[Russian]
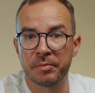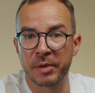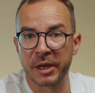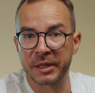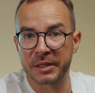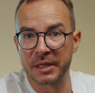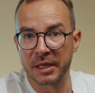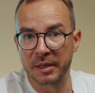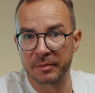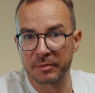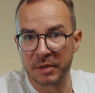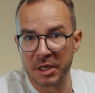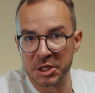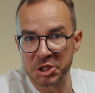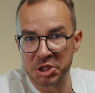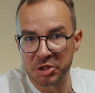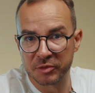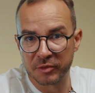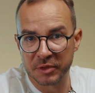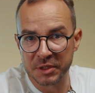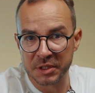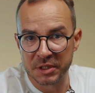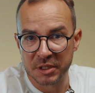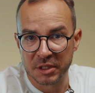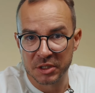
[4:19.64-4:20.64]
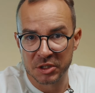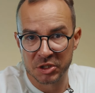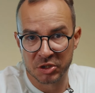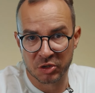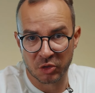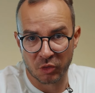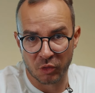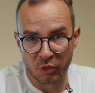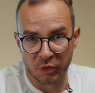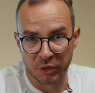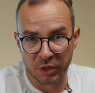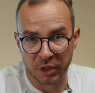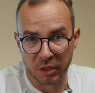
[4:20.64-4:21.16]
притормаживать
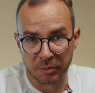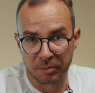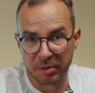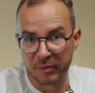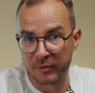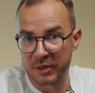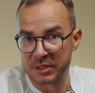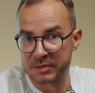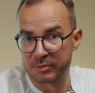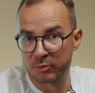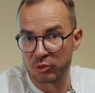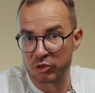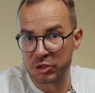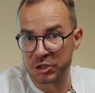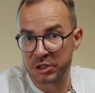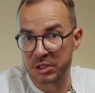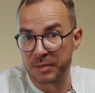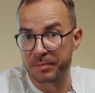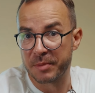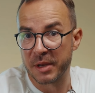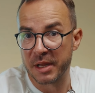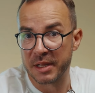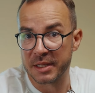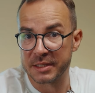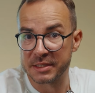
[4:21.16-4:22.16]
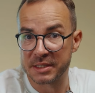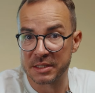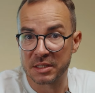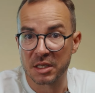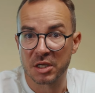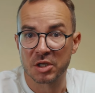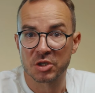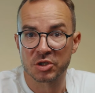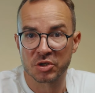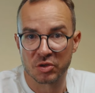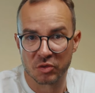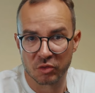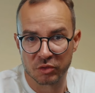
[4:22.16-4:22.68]
стройки, по возможности переносить
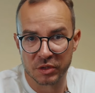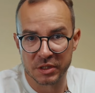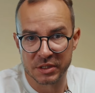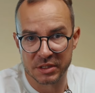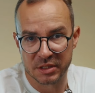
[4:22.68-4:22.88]
сроки